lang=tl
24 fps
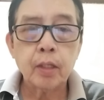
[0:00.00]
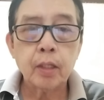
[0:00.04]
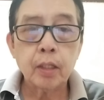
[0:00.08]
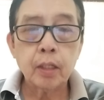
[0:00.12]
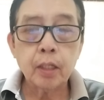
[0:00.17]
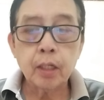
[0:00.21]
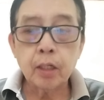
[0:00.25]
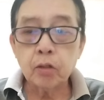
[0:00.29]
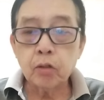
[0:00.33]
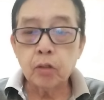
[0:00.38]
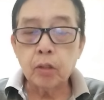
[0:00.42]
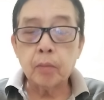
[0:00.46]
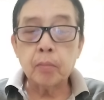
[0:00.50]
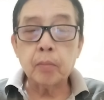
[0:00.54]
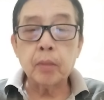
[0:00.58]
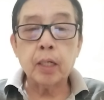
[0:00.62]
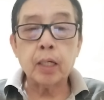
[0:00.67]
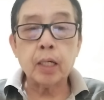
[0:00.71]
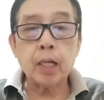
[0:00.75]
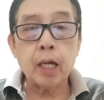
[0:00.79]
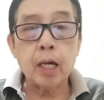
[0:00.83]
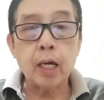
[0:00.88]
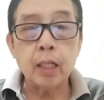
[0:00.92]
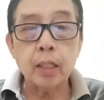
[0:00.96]
Ganun ang
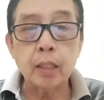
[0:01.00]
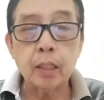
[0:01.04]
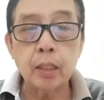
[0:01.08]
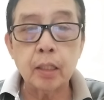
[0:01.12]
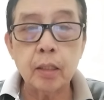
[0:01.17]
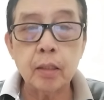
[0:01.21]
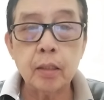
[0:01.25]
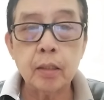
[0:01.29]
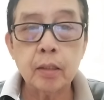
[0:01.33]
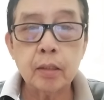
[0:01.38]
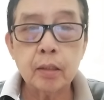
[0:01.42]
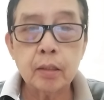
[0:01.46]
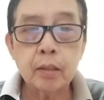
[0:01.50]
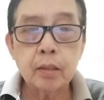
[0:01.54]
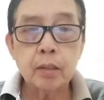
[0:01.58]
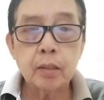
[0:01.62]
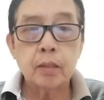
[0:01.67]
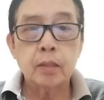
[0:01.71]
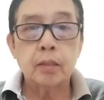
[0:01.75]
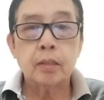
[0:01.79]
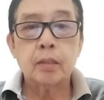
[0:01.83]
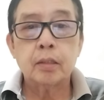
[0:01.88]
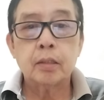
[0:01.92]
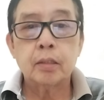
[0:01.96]
mga rally.
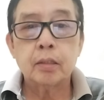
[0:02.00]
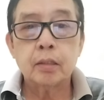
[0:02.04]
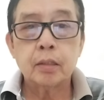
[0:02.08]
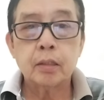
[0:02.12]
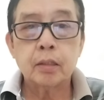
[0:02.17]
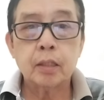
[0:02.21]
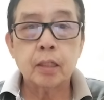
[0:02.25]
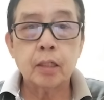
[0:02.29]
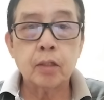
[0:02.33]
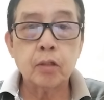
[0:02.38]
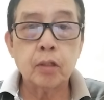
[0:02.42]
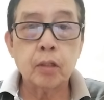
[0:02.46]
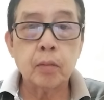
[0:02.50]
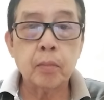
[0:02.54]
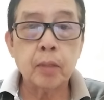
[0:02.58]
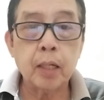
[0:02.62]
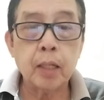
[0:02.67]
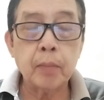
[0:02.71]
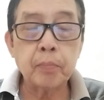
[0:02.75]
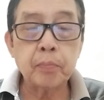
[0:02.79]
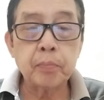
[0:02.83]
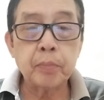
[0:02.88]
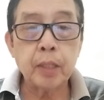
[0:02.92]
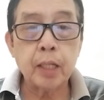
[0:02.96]
Ganun ang
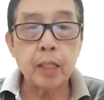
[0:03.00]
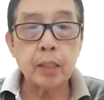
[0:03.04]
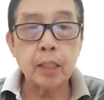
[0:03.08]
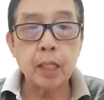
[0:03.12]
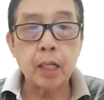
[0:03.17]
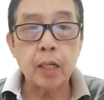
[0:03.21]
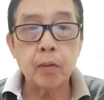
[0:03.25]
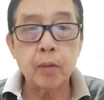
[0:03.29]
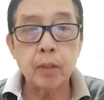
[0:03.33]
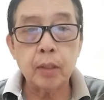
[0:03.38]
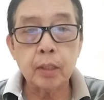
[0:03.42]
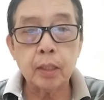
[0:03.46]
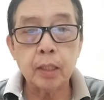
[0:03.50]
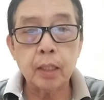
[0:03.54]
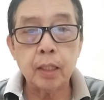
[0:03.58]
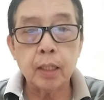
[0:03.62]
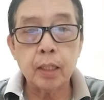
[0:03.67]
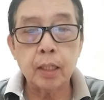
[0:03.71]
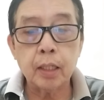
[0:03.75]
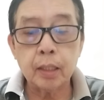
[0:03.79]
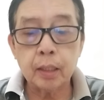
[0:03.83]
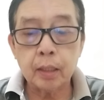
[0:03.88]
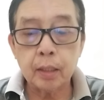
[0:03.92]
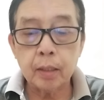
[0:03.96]
mga tinatawag
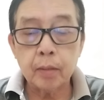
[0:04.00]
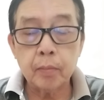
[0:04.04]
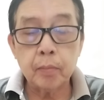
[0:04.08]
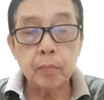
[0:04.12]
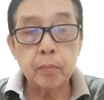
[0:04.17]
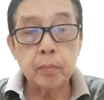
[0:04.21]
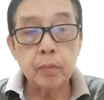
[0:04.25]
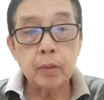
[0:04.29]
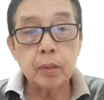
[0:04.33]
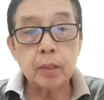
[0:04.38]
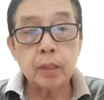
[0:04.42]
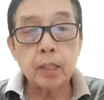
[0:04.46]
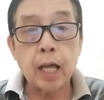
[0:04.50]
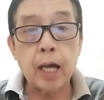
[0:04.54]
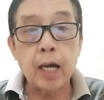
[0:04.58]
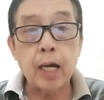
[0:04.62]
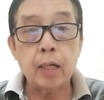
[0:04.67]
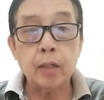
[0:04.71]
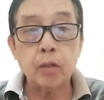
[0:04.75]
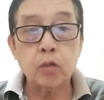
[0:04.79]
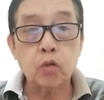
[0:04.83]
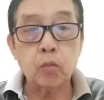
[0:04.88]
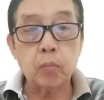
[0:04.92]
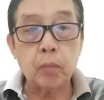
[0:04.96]
na
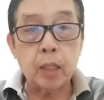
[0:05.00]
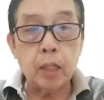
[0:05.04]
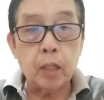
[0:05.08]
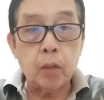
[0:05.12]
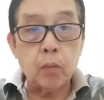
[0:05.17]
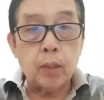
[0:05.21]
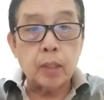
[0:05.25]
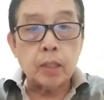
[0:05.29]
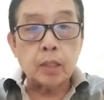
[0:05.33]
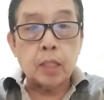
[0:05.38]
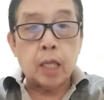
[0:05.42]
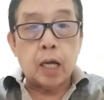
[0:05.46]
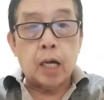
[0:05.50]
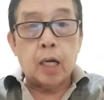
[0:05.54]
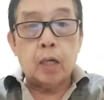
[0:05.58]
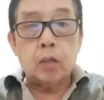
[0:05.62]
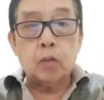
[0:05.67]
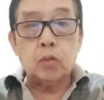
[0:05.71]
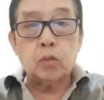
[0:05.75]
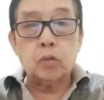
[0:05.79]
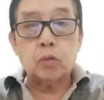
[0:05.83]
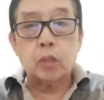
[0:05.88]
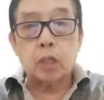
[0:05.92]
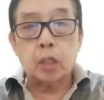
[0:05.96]
ta- gumalawan
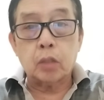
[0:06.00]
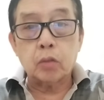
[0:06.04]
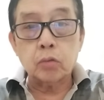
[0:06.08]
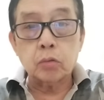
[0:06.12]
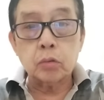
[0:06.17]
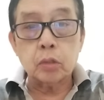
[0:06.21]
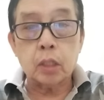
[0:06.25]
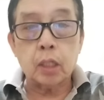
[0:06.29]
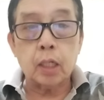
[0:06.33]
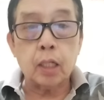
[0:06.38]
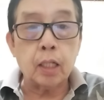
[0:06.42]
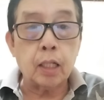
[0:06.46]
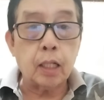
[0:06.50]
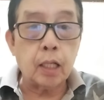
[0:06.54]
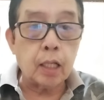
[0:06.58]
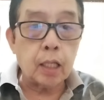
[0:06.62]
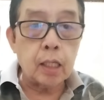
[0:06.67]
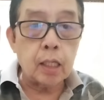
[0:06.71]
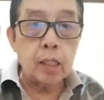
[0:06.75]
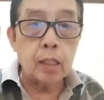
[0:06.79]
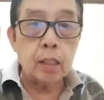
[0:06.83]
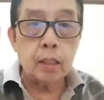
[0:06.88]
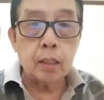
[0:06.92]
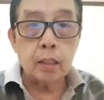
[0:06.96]
tao. Ganun
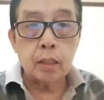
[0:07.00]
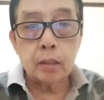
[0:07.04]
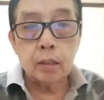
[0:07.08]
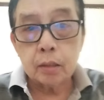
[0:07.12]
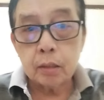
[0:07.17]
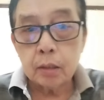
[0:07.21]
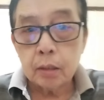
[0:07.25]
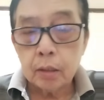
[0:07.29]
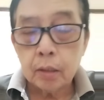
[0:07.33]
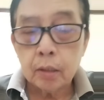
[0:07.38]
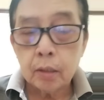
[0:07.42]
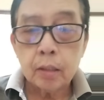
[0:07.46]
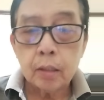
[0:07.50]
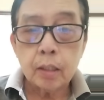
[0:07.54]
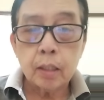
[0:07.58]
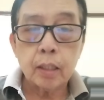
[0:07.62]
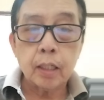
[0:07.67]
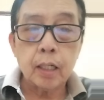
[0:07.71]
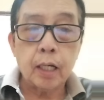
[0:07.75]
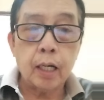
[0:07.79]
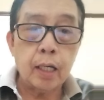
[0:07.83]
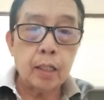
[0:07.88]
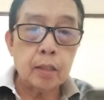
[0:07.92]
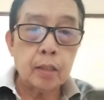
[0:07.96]
kalaki.
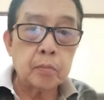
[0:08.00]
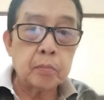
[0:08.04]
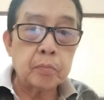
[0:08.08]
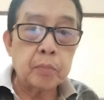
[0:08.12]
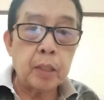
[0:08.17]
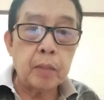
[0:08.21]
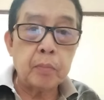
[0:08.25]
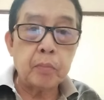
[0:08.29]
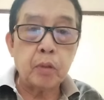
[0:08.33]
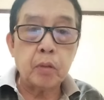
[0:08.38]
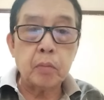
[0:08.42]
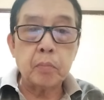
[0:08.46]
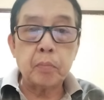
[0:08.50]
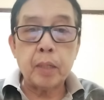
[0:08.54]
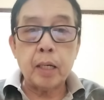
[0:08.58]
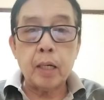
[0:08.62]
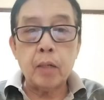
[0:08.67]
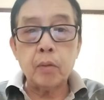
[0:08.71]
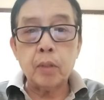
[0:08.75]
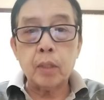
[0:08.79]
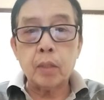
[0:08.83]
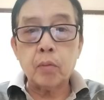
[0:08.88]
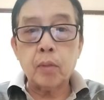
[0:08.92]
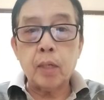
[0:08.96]
Ganun people
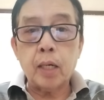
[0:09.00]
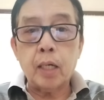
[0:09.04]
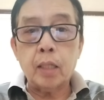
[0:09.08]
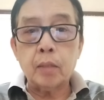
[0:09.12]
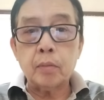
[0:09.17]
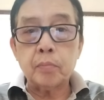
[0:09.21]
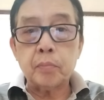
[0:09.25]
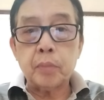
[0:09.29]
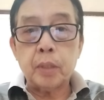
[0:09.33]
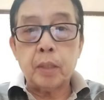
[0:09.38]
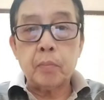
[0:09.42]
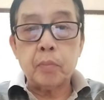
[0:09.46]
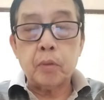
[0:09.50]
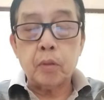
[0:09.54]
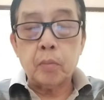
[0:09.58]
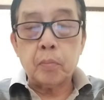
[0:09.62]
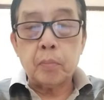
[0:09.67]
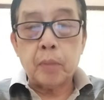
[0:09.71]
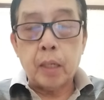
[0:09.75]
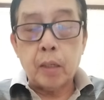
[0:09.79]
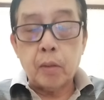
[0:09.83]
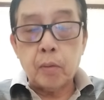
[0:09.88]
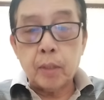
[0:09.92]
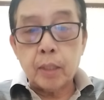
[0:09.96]
power 1, people
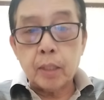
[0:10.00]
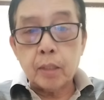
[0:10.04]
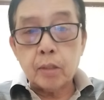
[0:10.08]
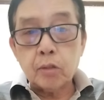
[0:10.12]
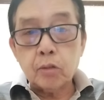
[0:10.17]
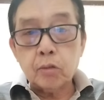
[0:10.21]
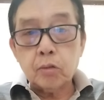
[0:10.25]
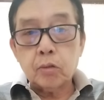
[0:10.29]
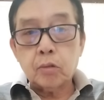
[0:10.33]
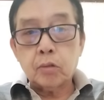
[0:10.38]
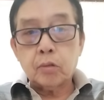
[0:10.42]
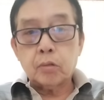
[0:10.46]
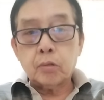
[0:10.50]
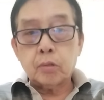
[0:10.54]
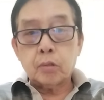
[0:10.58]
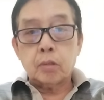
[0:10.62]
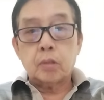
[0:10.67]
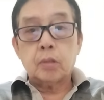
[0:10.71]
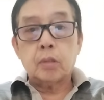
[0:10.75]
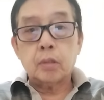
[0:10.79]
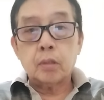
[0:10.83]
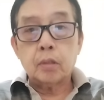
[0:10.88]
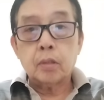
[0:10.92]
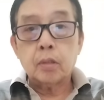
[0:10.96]
power
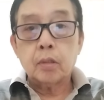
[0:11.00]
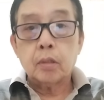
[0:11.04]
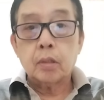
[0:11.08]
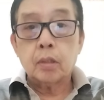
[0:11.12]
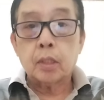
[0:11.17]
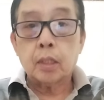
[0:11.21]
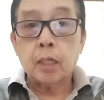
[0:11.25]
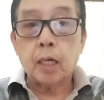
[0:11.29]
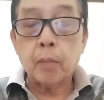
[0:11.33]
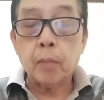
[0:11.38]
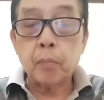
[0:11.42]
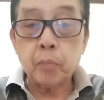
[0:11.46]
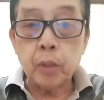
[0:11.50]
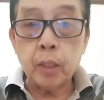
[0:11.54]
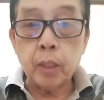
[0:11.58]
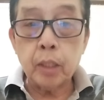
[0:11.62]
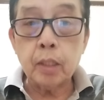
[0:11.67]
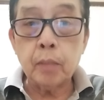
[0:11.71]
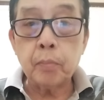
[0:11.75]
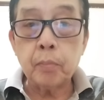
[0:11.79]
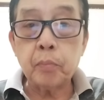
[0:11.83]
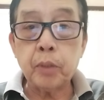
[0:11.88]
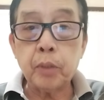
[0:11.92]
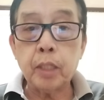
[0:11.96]
2.
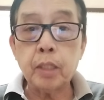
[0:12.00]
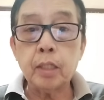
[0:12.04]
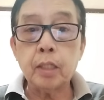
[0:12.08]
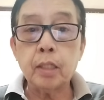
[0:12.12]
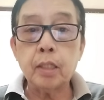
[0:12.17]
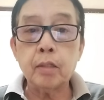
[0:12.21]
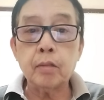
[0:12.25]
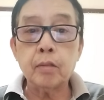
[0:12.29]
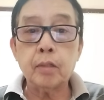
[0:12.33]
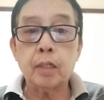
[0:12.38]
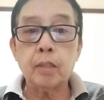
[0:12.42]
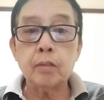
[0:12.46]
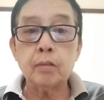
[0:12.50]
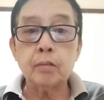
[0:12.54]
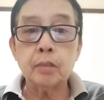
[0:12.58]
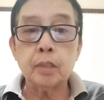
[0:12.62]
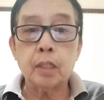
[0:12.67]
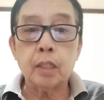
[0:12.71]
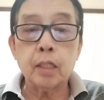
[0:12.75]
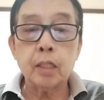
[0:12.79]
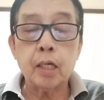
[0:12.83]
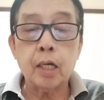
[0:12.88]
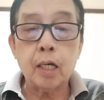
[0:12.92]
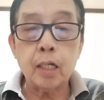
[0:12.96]
Pwede, pwede na yung ano,
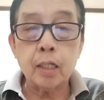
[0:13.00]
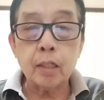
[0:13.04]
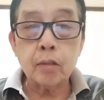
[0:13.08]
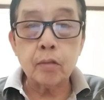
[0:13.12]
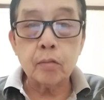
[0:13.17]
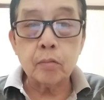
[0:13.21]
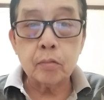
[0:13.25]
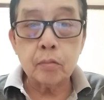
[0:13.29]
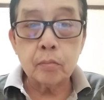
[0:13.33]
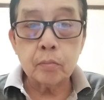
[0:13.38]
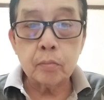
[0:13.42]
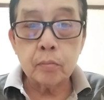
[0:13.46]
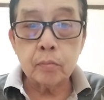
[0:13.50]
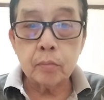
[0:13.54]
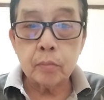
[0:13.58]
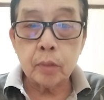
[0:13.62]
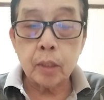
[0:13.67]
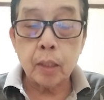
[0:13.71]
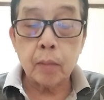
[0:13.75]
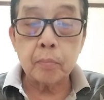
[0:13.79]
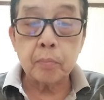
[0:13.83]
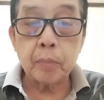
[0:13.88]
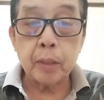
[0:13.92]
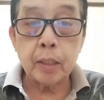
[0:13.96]
nangyari nung
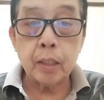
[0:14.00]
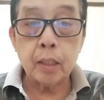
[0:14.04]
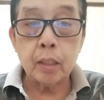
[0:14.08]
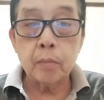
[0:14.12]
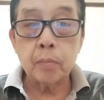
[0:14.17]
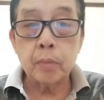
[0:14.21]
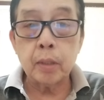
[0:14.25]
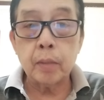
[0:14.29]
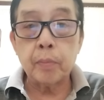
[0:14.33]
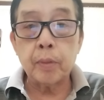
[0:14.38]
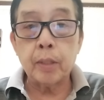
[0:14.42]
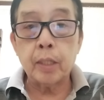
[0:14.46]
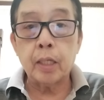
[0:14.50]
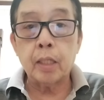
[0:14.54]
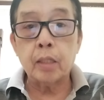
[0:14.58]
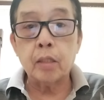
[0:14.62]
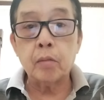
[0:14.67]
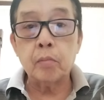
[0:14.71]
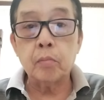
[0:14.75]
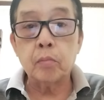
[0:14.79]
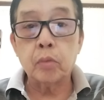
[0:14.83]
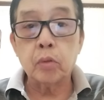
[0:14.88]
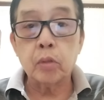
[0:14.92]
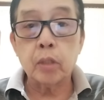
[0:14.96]
kampanya ni Bibi
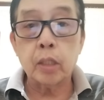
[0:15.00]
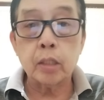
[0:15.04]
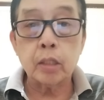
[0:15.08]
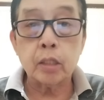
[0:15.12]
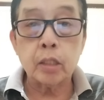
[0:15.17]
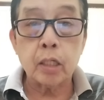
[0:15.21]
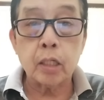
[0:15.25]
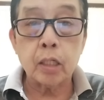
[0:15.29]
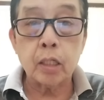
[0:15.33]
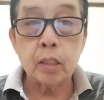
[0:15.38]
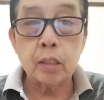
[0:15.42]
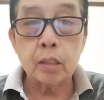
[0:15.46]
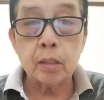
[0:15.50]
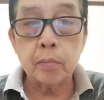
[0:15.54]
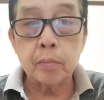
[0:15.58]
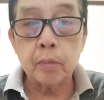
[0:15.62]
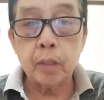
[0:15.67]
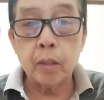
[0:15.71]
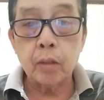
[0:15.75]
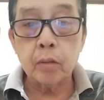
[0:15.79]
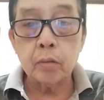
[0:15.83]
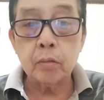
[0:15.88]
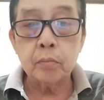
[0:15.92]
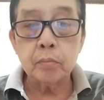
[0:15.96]
Lenin, voluntarism
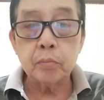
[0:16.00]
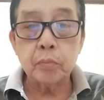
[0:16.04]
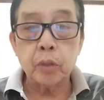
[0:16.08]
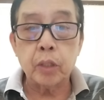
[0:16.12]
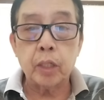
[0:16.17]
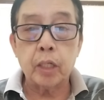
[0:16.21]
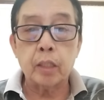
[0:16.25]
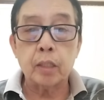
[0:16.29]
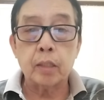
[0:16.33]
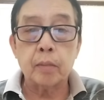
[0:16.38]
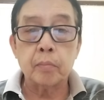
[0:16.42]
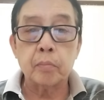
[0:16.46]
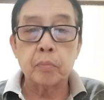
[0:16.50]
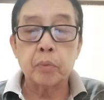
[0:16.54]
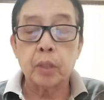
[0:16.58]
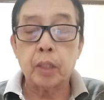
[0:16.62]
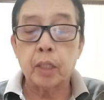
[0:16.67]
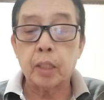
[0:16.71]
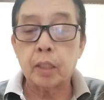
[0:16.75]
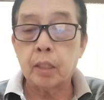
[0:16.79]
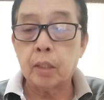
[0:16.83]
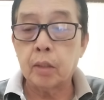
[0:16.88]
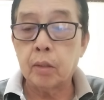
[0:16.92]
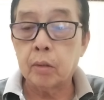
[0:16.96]
na yun. Pwede,
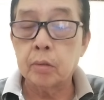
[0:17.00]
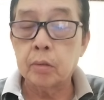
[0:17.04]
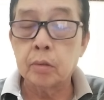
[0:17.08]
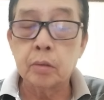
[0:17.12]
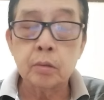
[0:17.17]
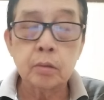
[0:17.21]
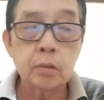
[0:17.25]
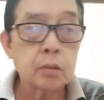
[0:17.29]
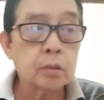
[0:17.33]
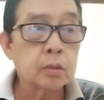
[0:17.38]
pwede yun.